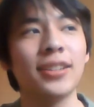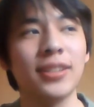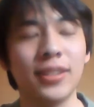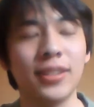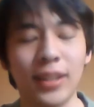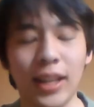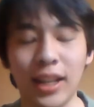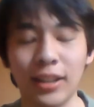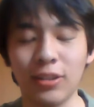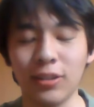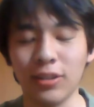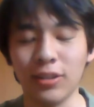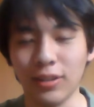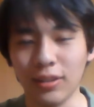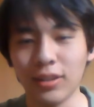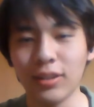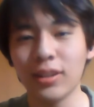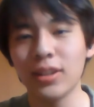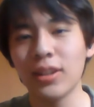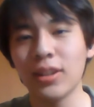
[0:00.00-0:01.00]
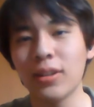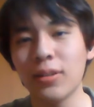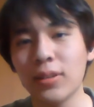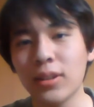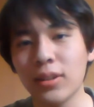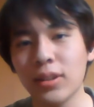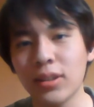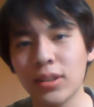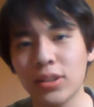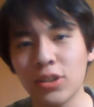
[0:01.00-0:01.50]
な。
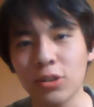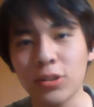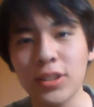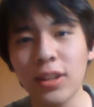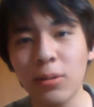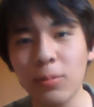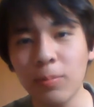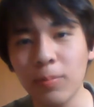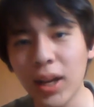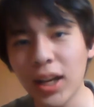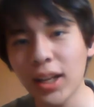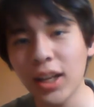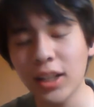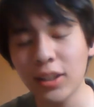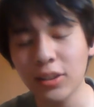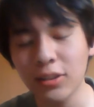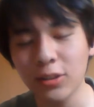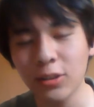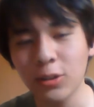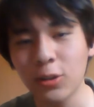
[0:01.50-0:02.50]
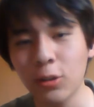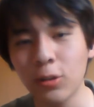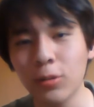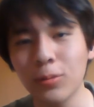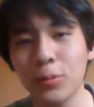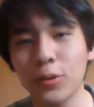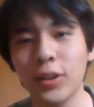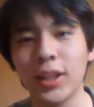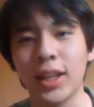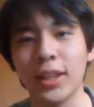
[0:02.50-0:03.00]
所詮負け犬の遠
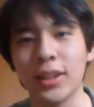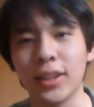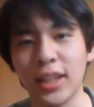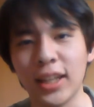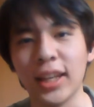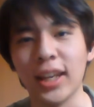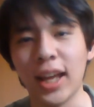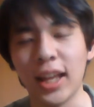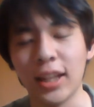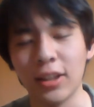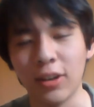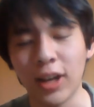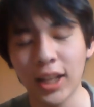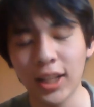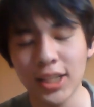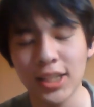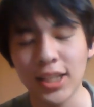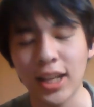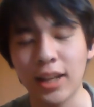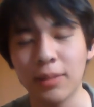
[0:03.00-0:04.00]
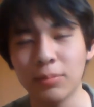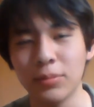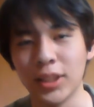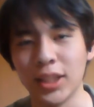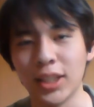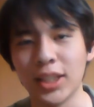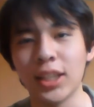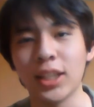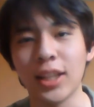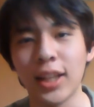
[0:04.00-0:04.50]
吠えなんで、話半分で
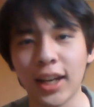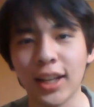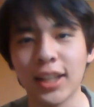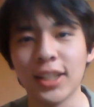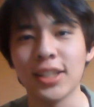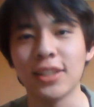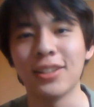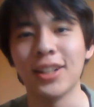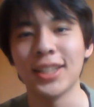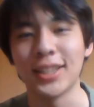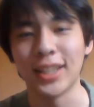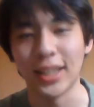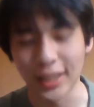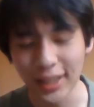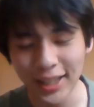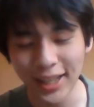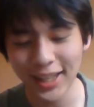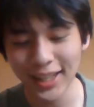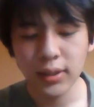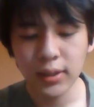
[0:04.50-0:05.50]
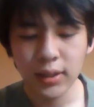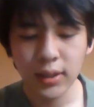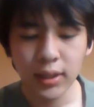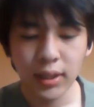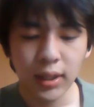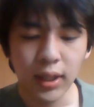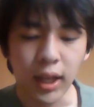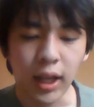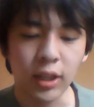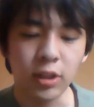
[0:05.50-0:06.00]
聞き流してくださいね。
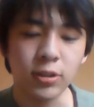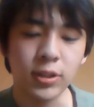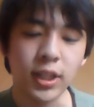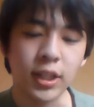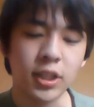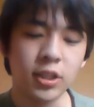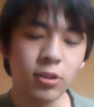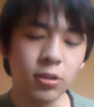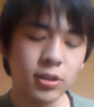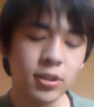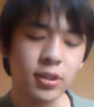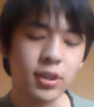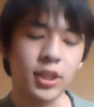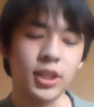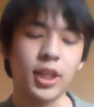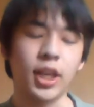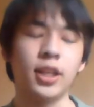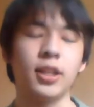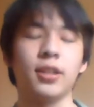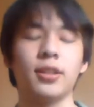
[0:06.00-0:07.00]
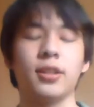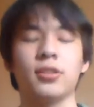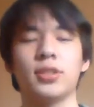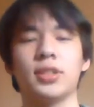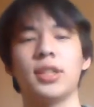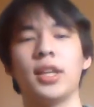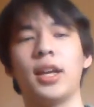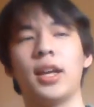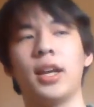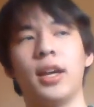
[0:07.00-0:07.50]
あとさ、一つ言いたいねんけど
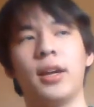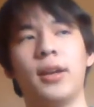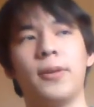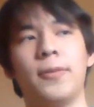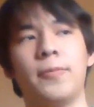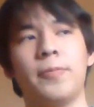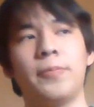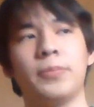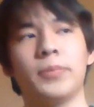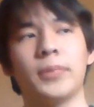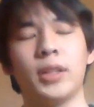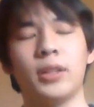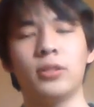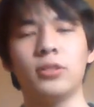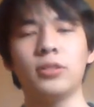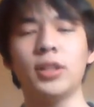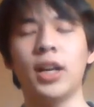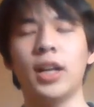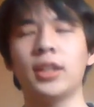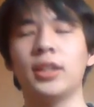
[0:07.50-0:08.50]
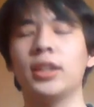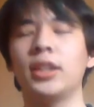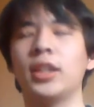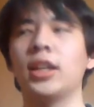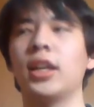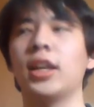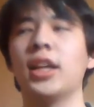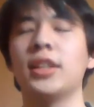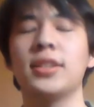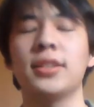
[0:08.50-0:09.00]
さ、受かった
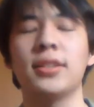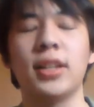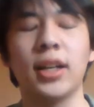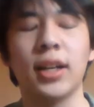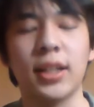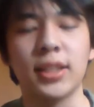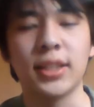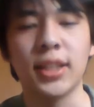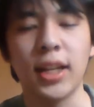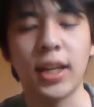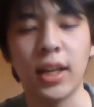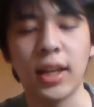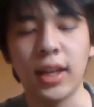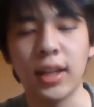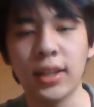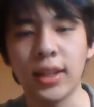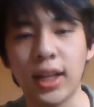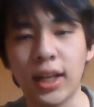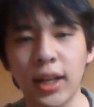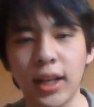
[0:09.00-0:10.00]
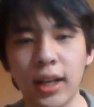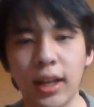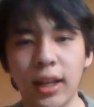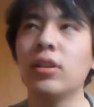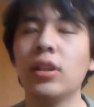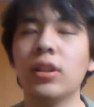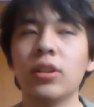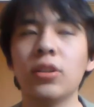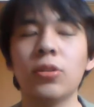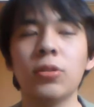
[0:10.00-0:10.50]
やつらがさ、なんか
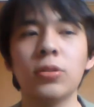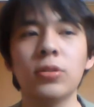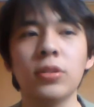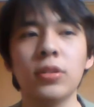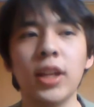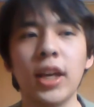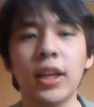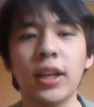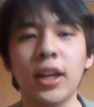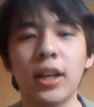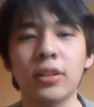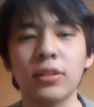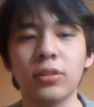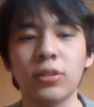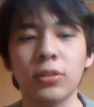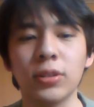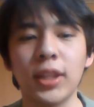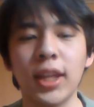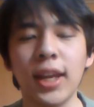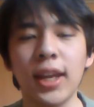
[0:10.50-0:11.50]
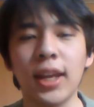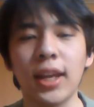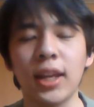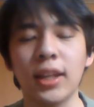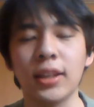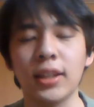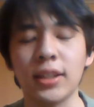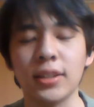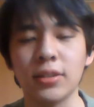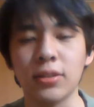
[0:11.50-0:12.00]
京都大学の底
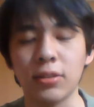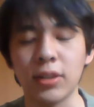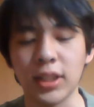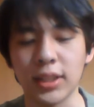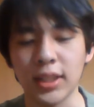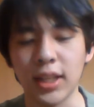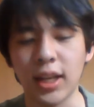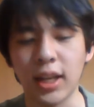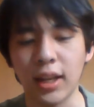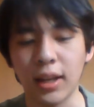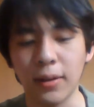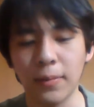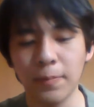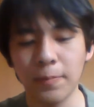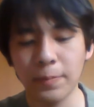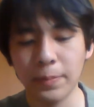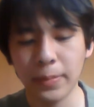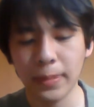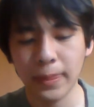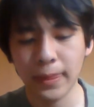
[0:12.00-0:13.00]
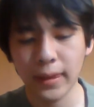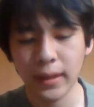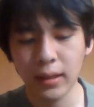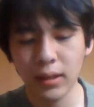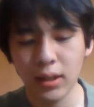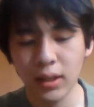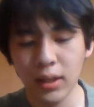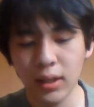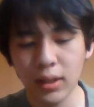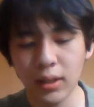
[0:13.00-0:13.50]
辺ですとかさ、
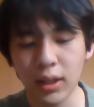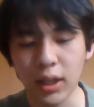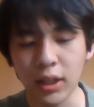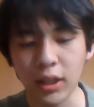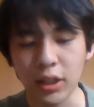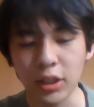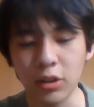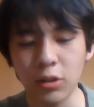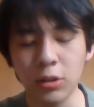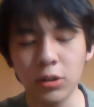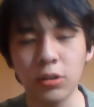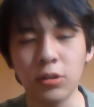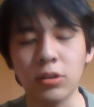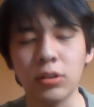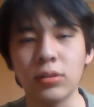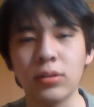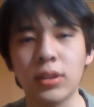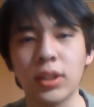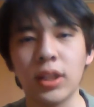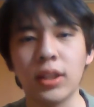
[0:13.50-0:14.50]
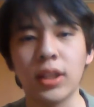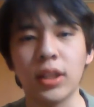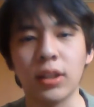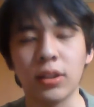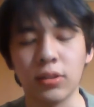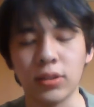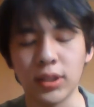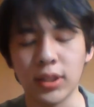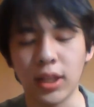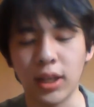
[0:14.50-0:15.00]
なんかいろいろ言ってんねんけ
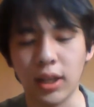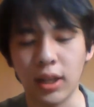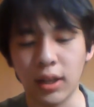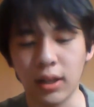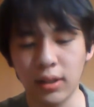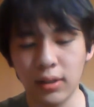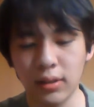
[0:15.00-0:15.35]
どさ、